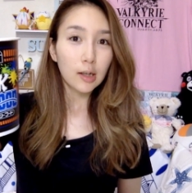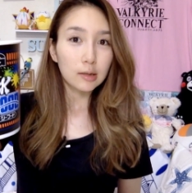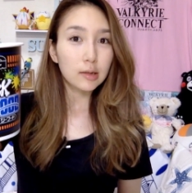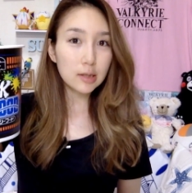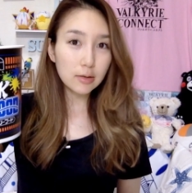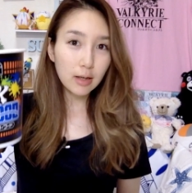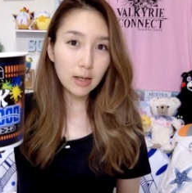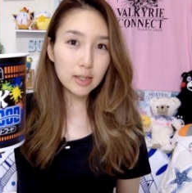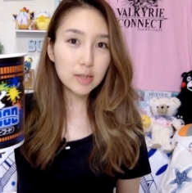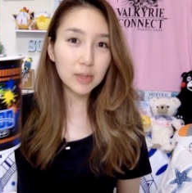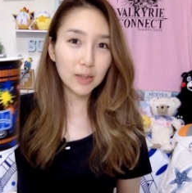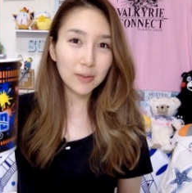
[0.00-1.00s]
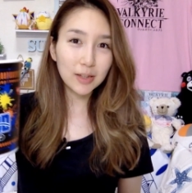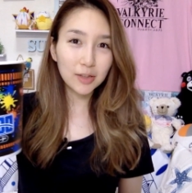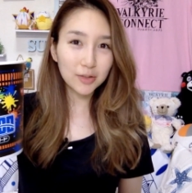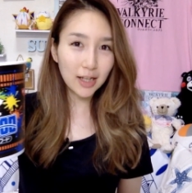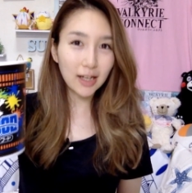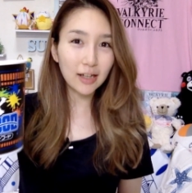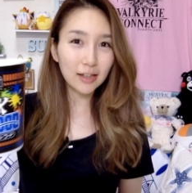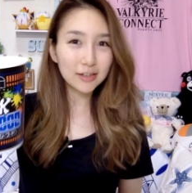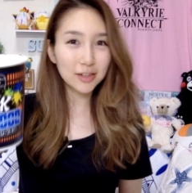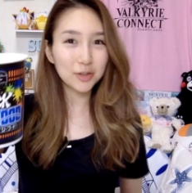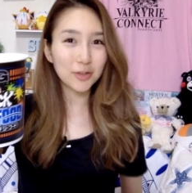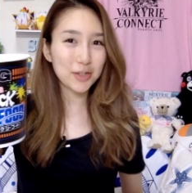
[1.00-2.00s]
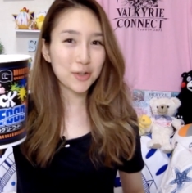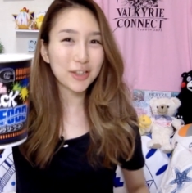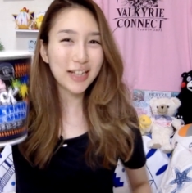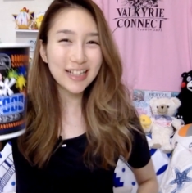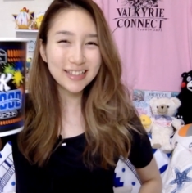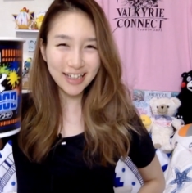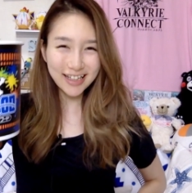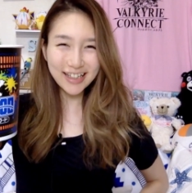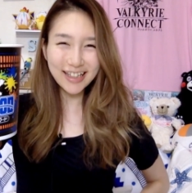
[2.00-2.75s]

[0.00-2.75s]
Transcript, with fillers: 私は初めて見たので、っていうのは冗談で